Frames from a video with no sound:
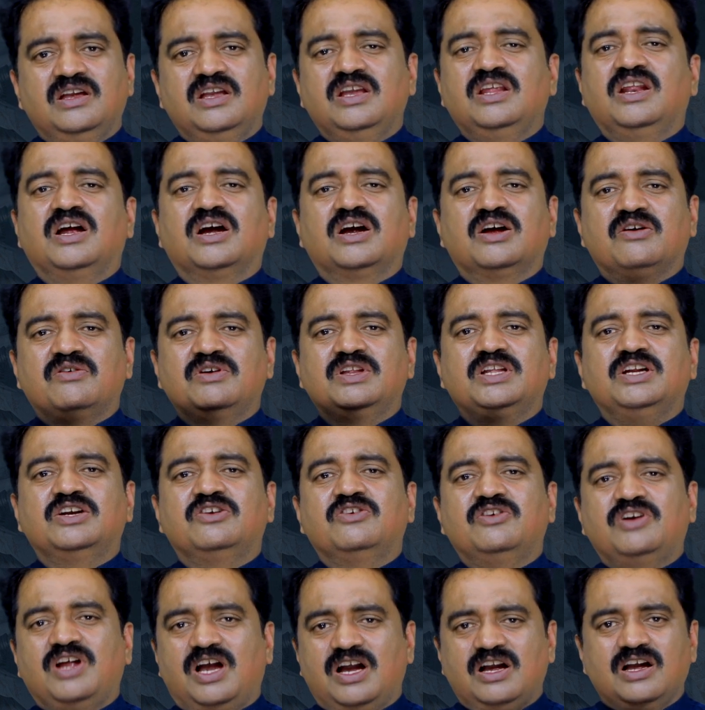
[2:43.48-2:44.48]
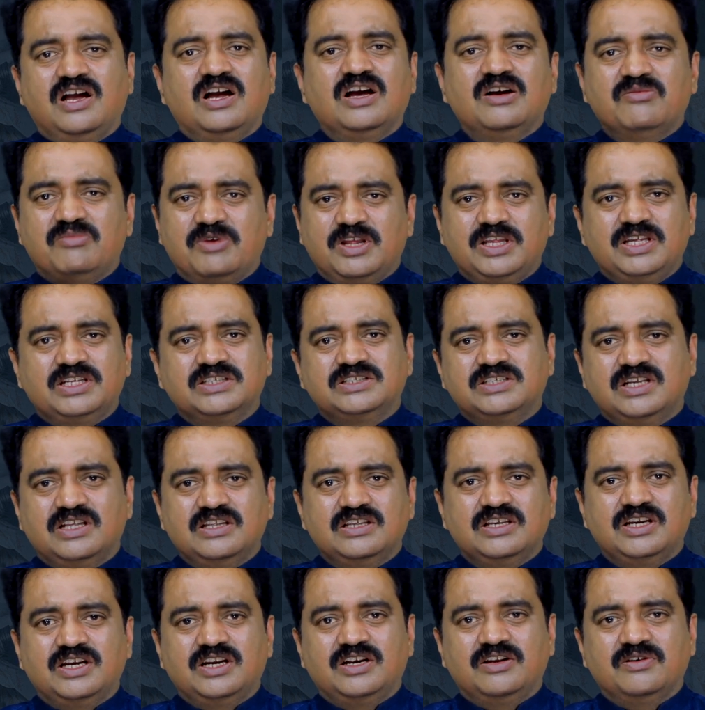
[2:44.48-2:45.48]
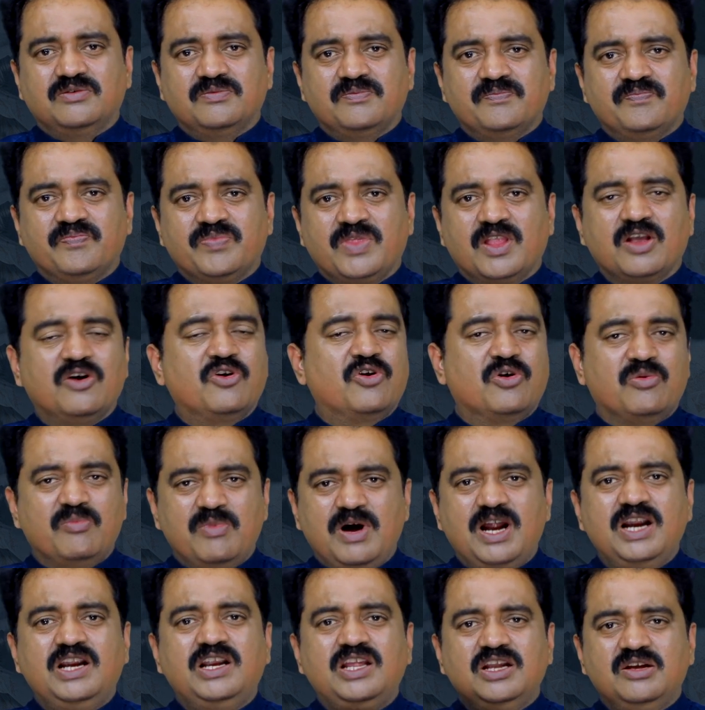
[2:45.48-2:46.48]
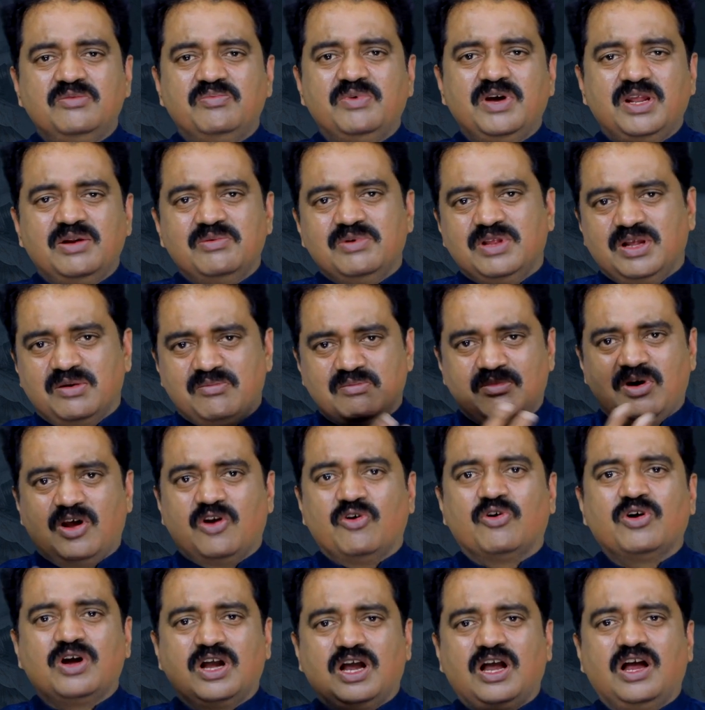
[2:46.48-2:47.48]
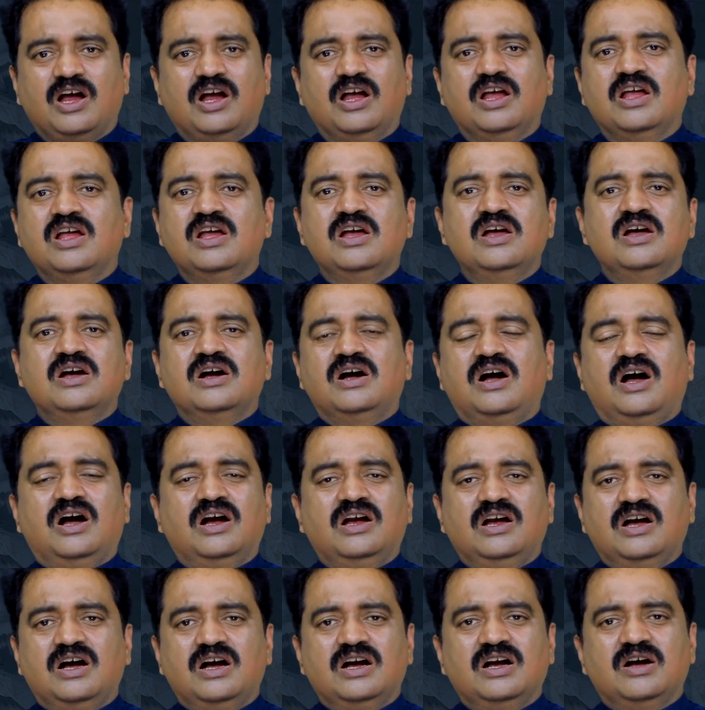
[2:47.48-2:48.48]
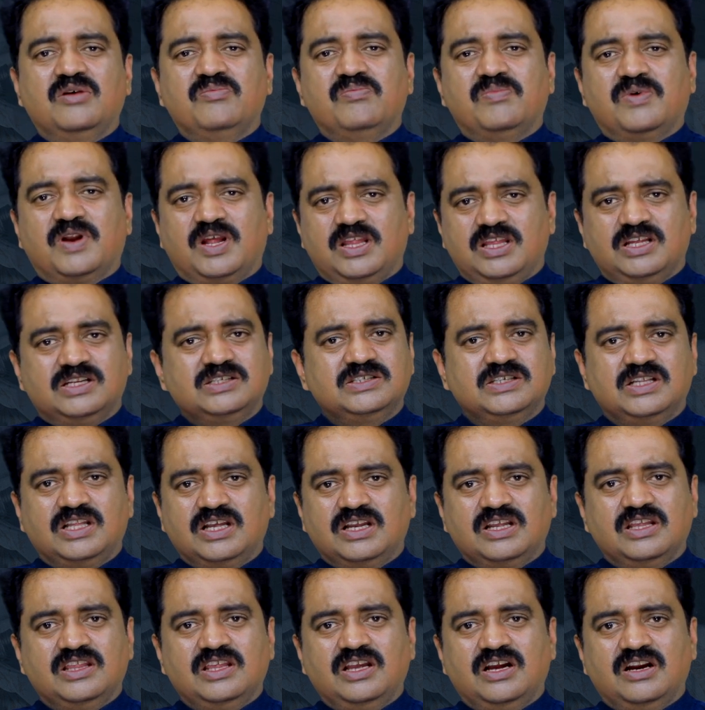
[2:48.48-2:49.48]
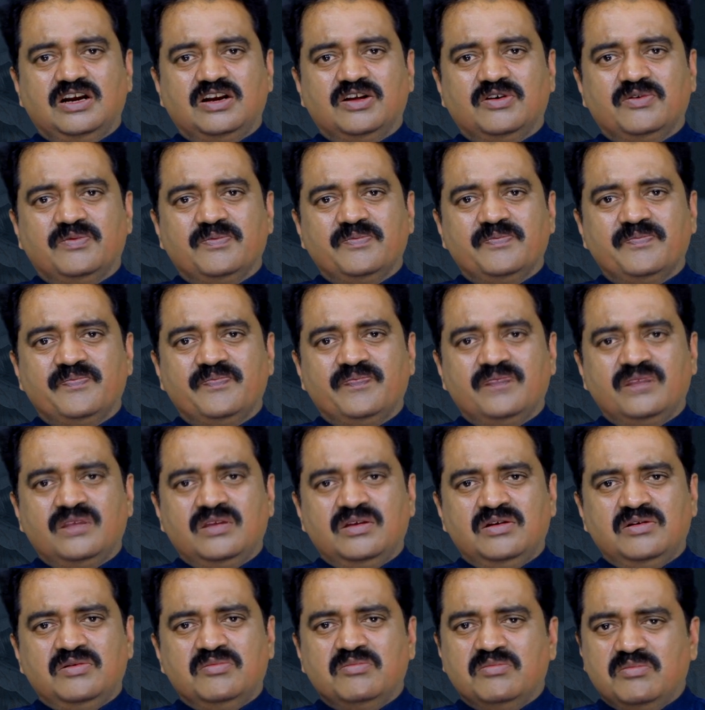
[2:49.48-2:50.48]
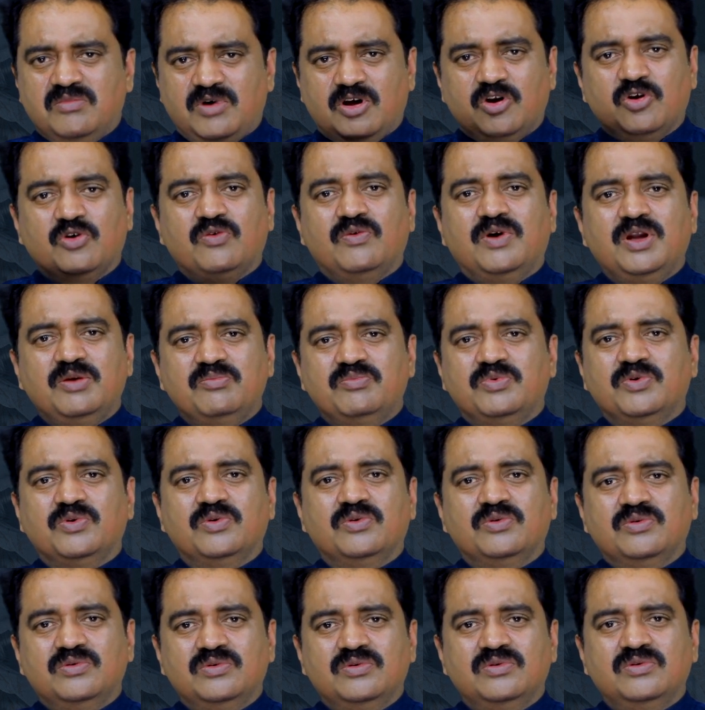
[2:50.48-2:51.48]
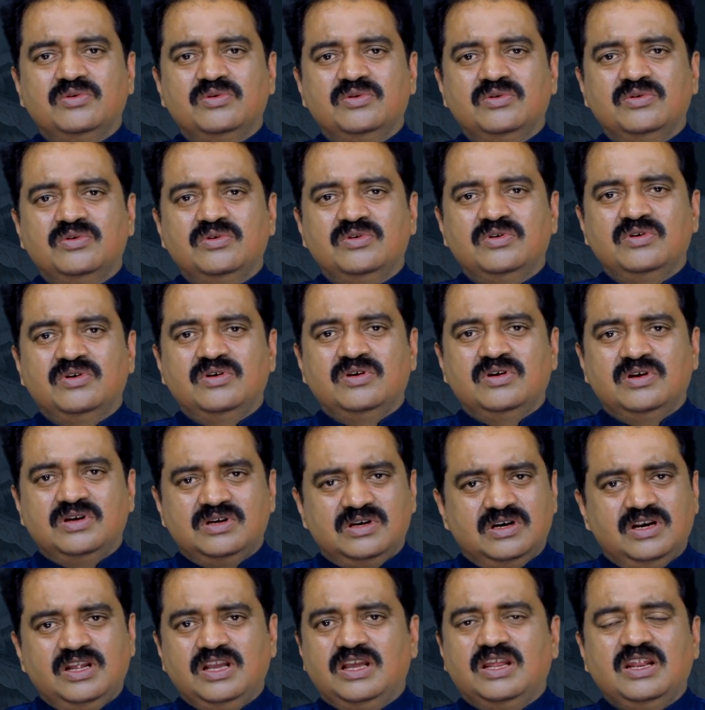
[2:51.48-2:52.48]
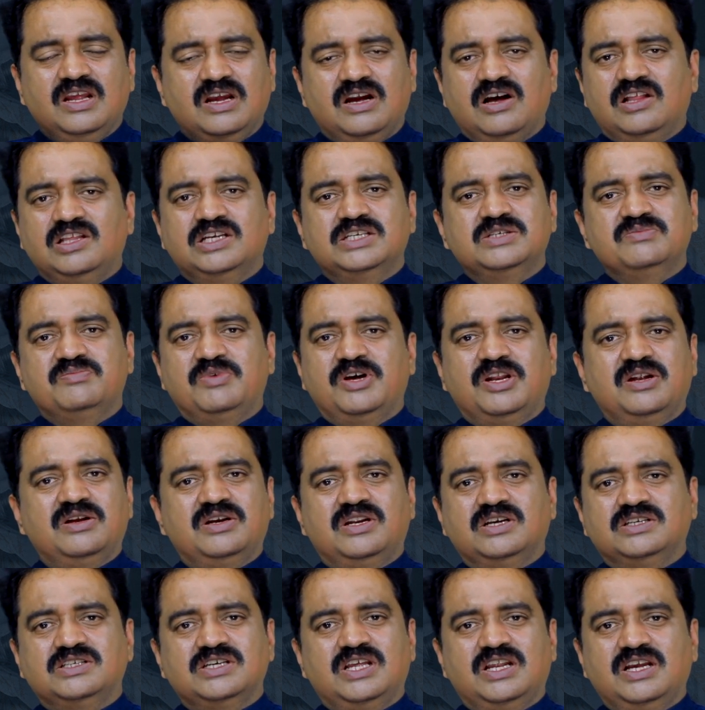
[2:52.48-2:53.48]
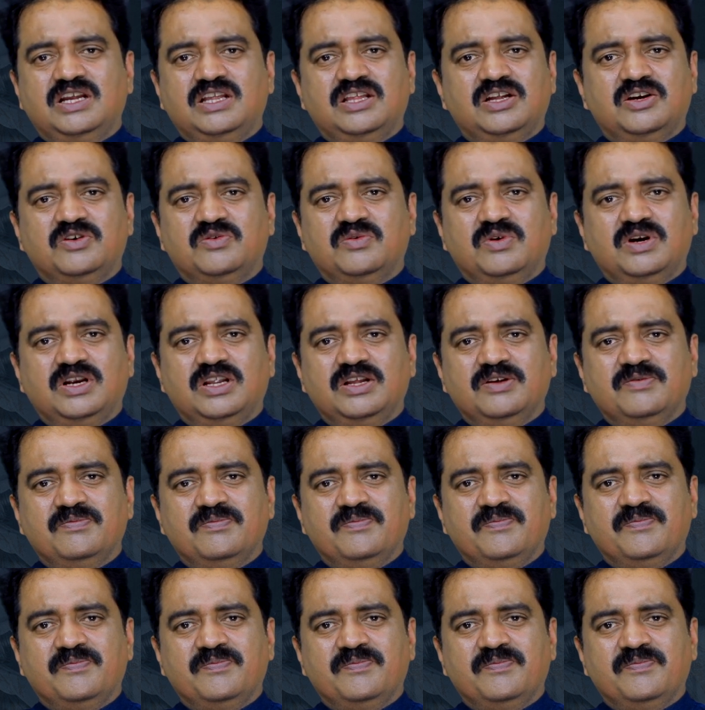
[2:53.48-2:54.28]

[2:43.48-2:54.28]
ఈ రకమైనటువంటి అంగాంగ ప్రదర్శన చేయటం రొమాంటిక్ పేరు మీద మరొక అంగాంగ ప్రదర్శనకి దిగటం మరోవైపు డిగ్రీ కాలేజ్ పేరిట జరిగినటువంటి